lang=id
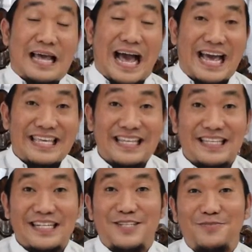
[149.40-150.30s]

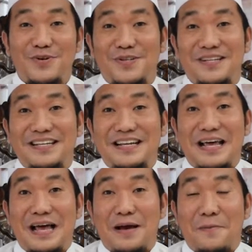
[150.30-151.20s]
Ayat tersebut
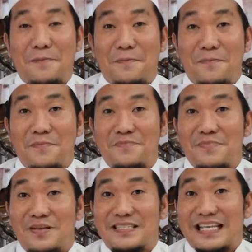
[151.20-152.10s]

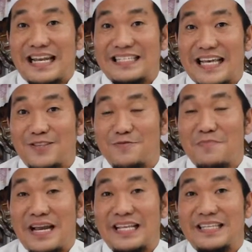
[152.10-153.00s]
Salah satu
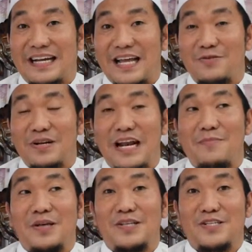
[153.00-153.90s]
makna yang terkandung di
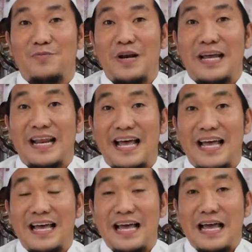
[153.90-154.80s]
dalam ayat tersebut adalah
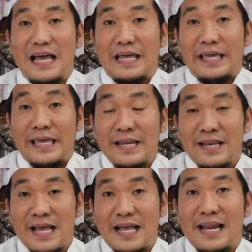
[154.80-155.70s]

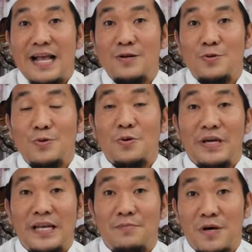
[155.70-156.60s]
Inna nahnu
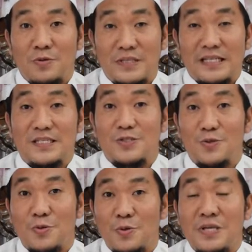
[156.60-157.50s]
nuhil mauta
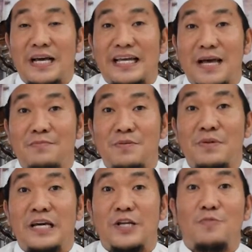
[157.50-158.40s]
Sesungguhnya kami
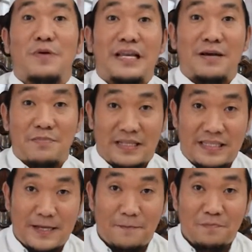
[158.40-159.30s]
menghidupkan yang
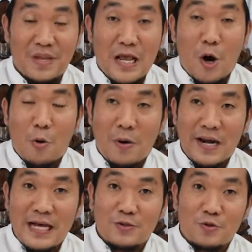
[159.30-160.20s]
mati Wa
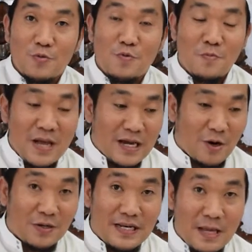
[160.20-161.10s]
naktubu ma
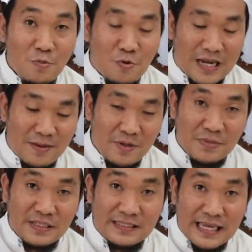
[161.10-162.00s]
qaddamu Kami
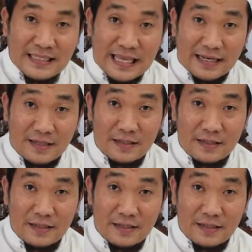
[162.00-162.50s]
mencatat